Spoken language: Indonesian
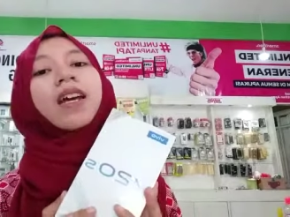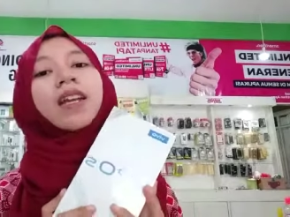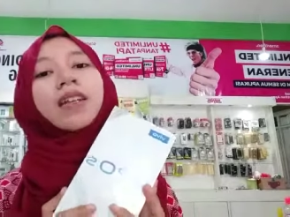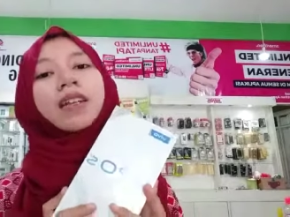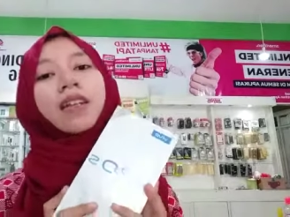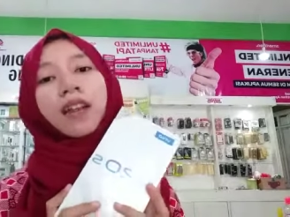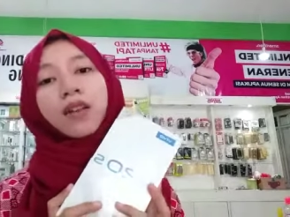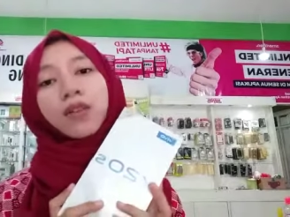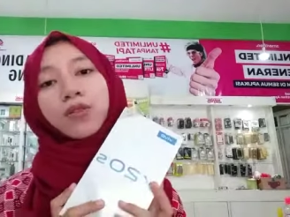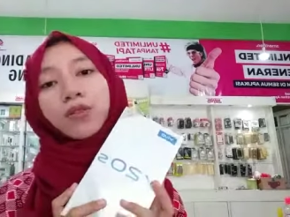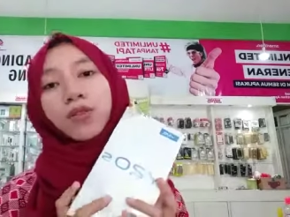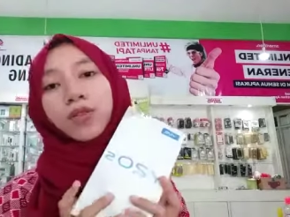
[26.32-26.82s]

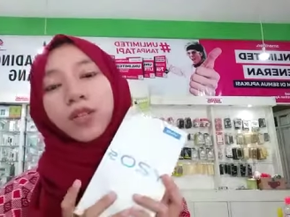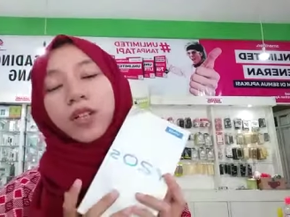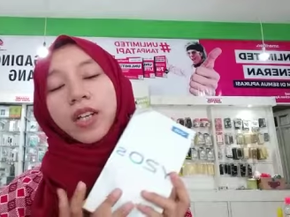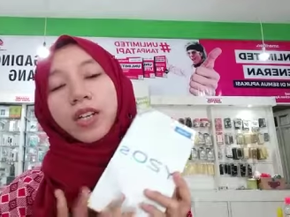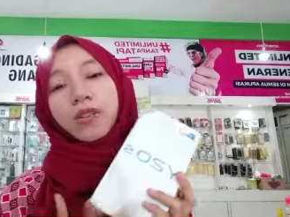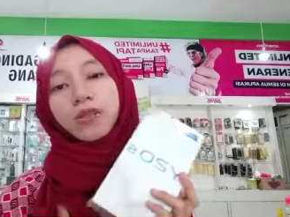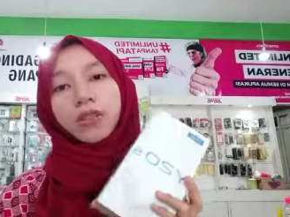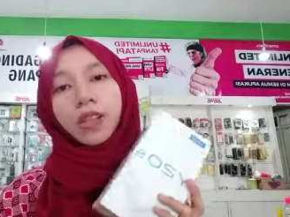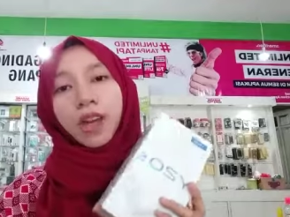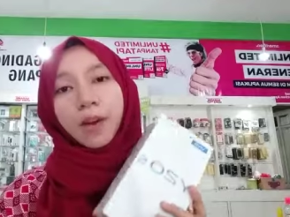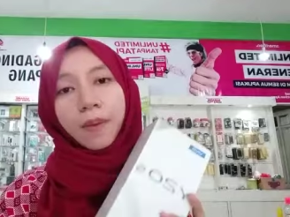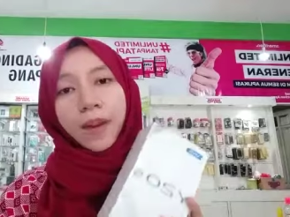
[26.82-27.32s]
Dan untuk
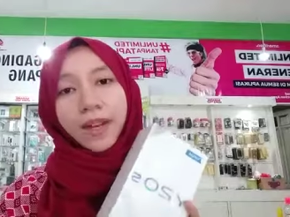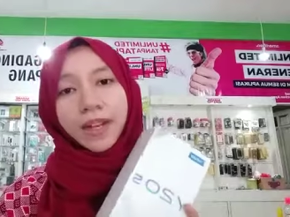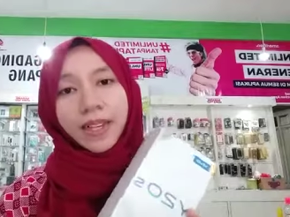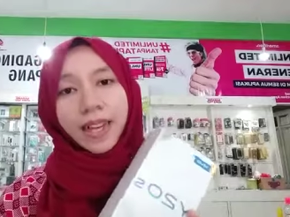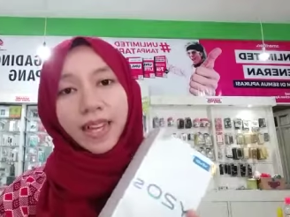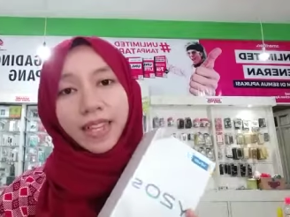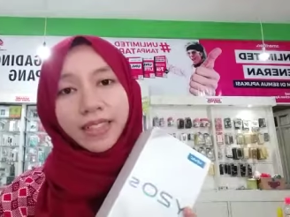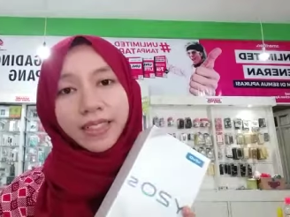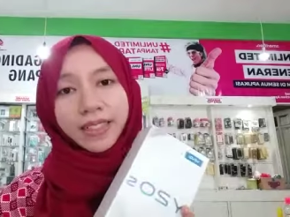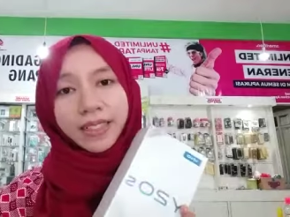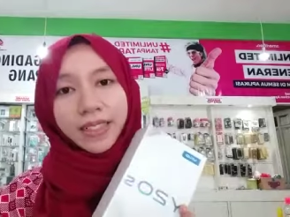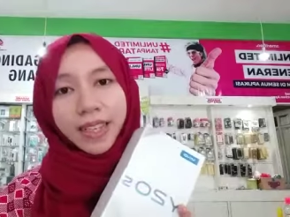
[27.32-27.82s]
keutamaan
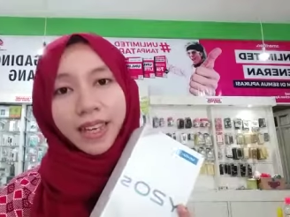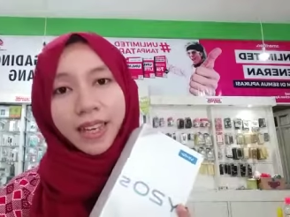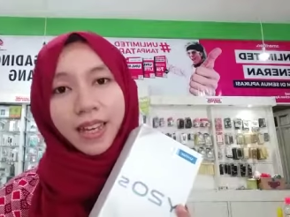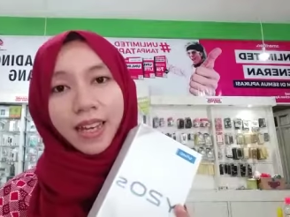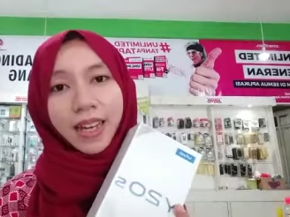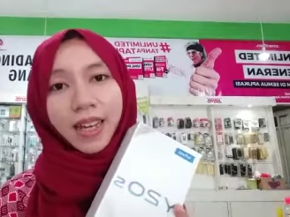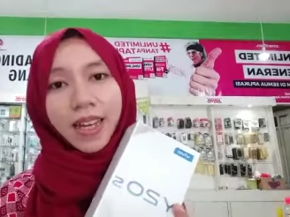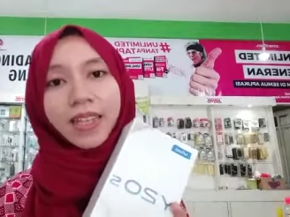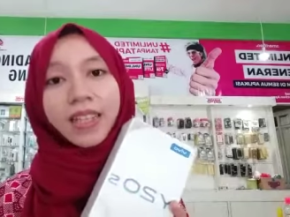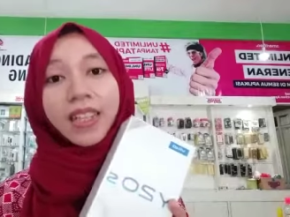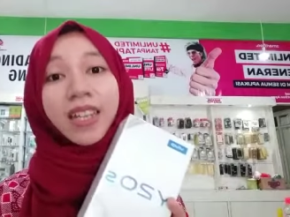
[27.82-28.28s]
lainnya,